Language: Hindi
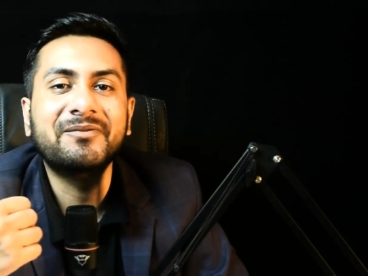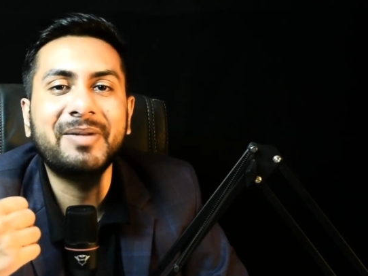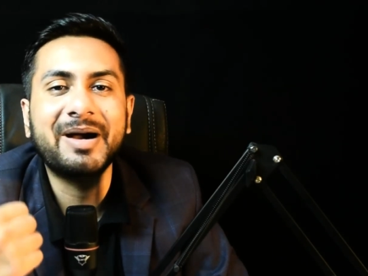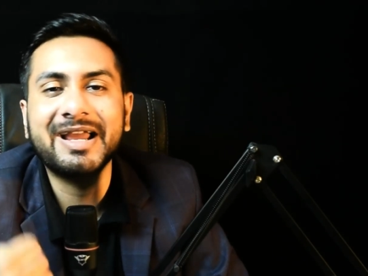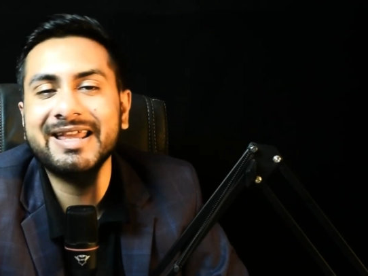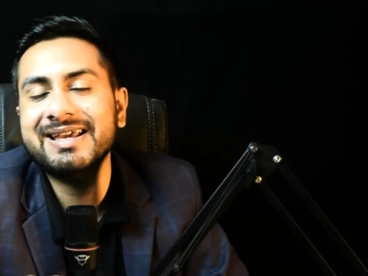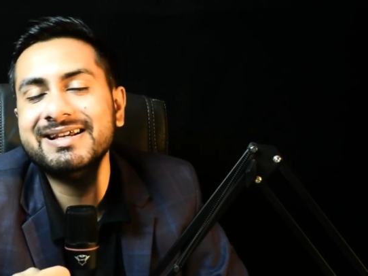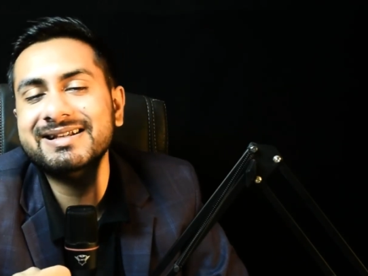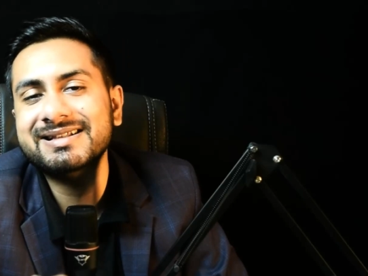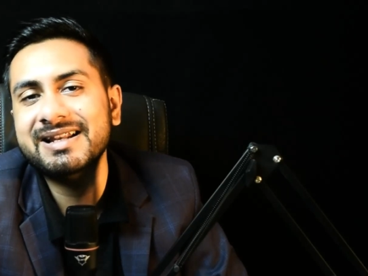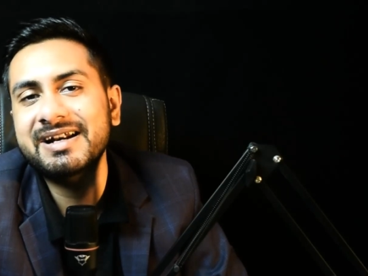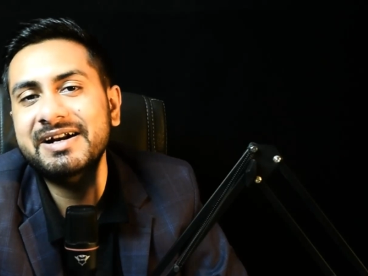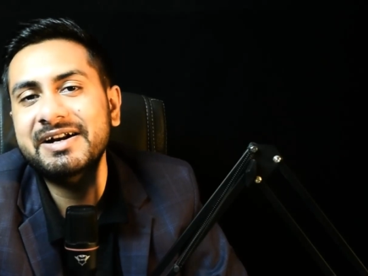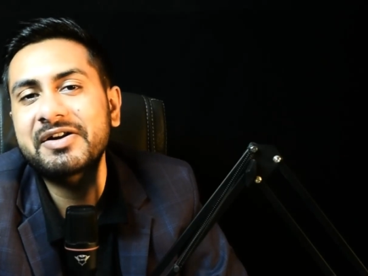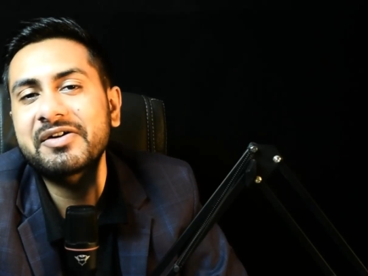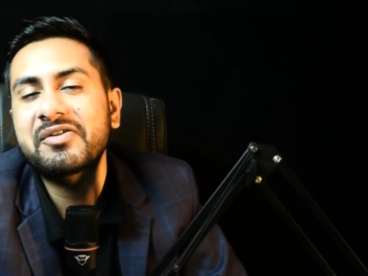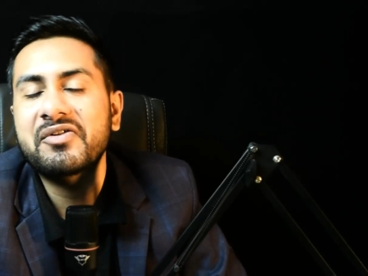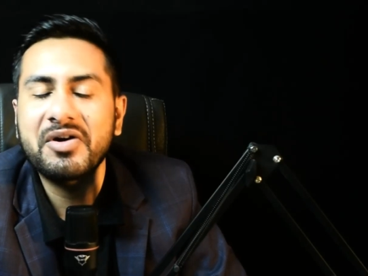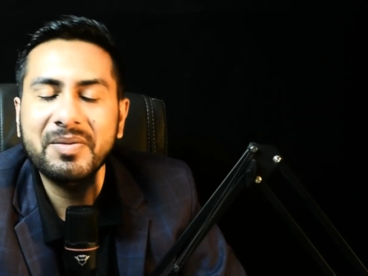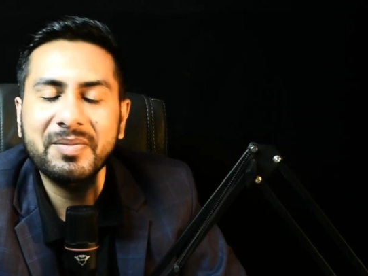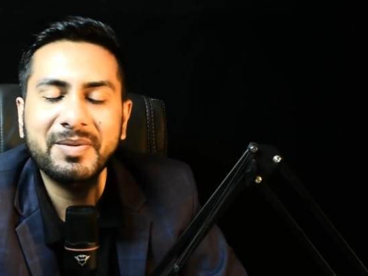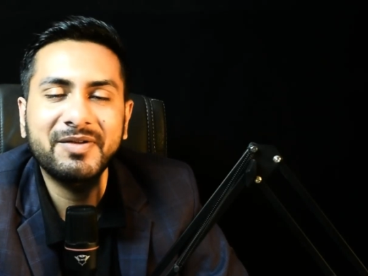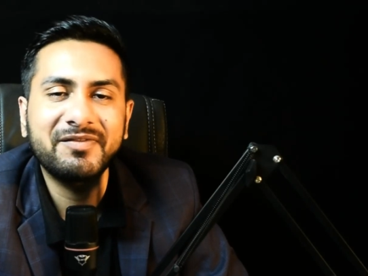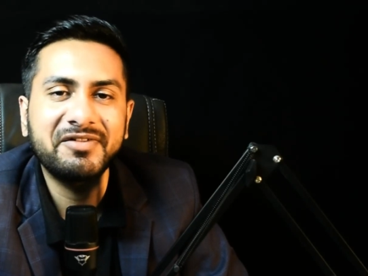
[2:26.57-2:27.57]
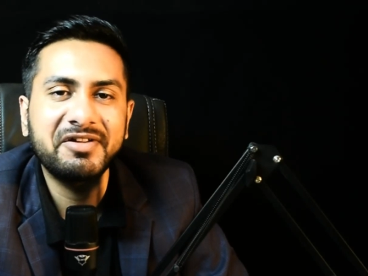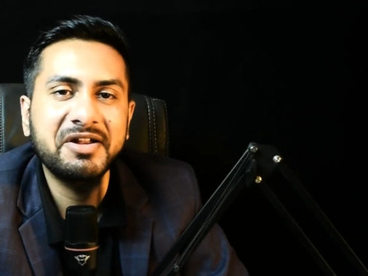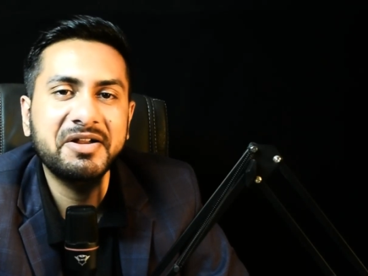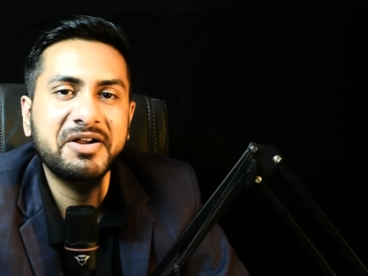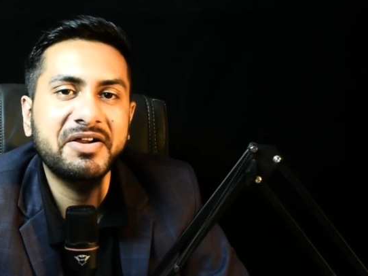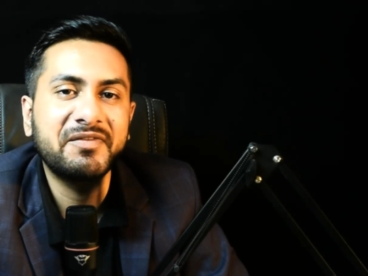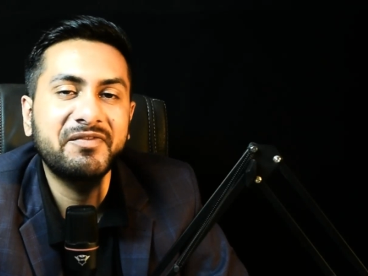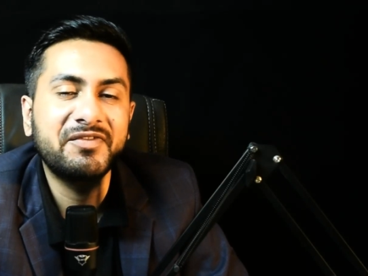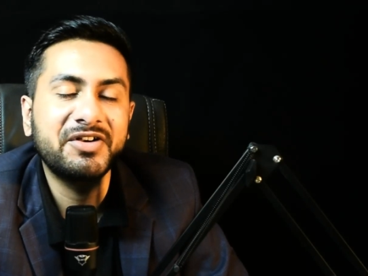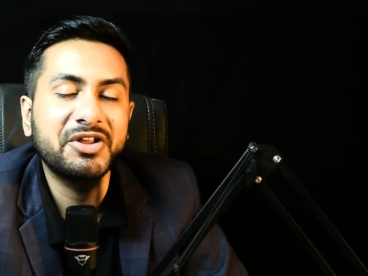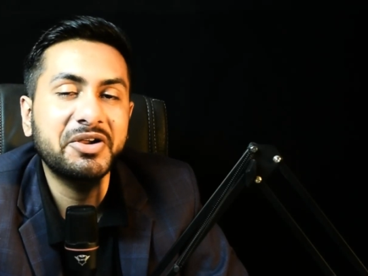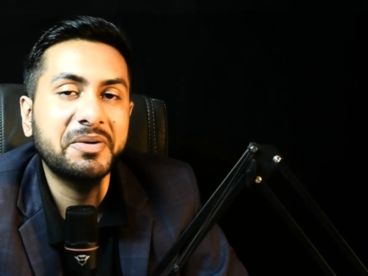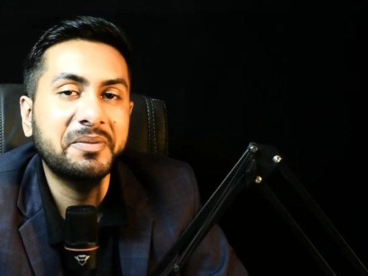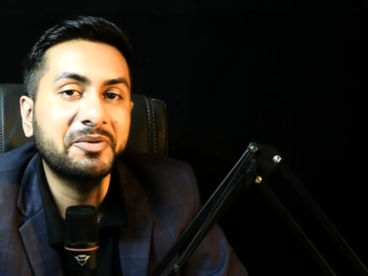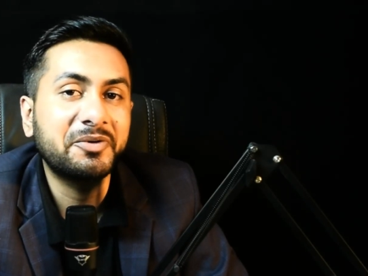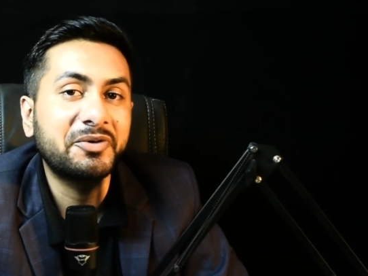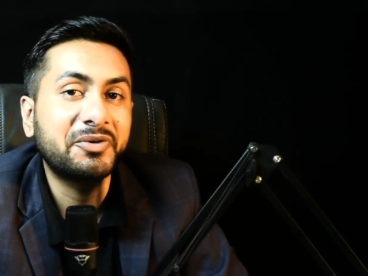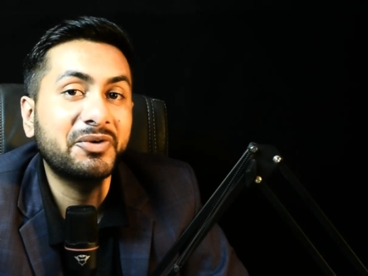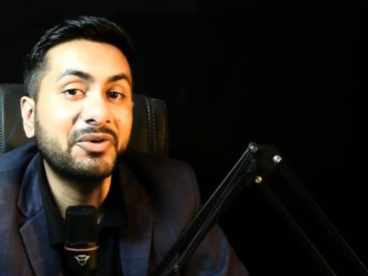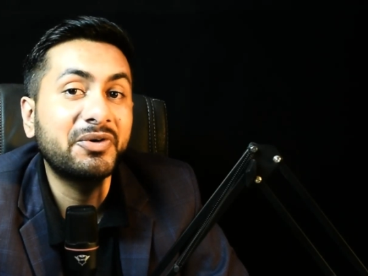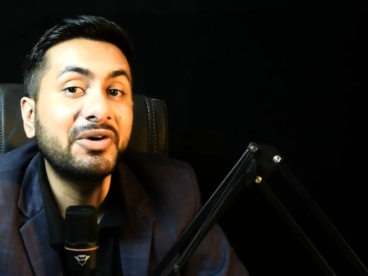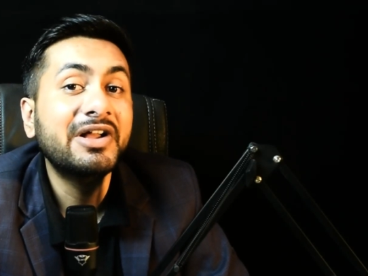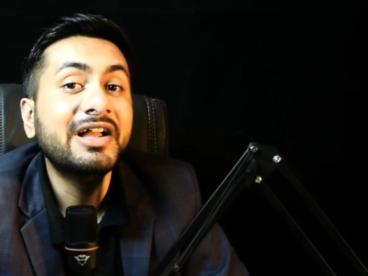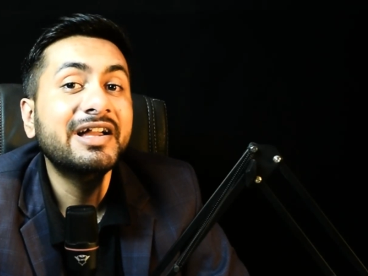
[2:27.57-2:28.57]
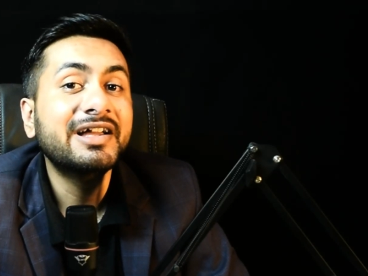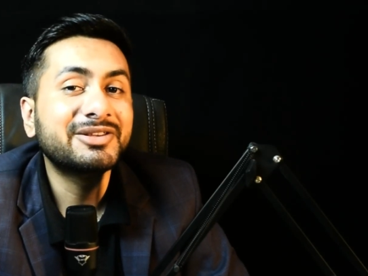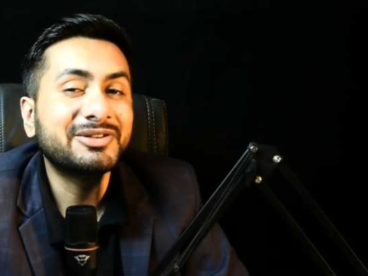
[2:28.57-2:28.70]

बाइकिया से रिलेटेड कोई भी वीडियो अपलोड हो